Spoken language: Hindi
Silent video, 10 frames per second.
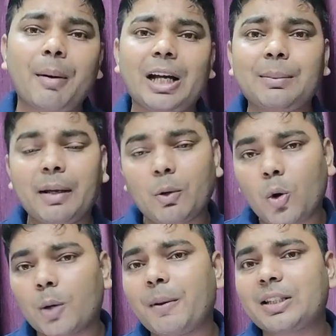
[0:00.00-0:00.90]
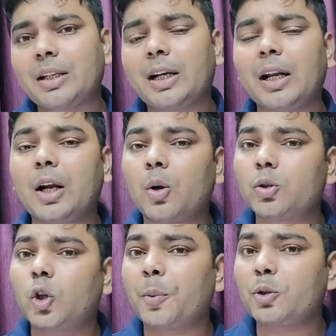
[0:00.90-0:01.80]
बाद में और पैसा निकाला
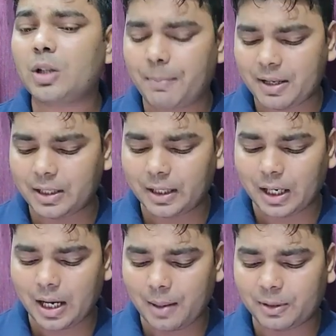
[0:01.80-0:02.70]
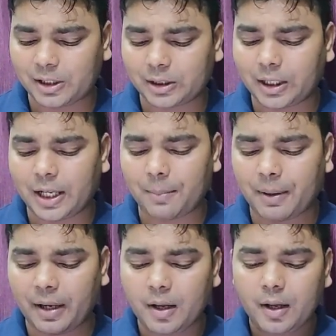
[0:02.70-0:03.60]
नौ सौ रुपये उसने पैसा निकाला आप देख सकते हैं यहाँ पे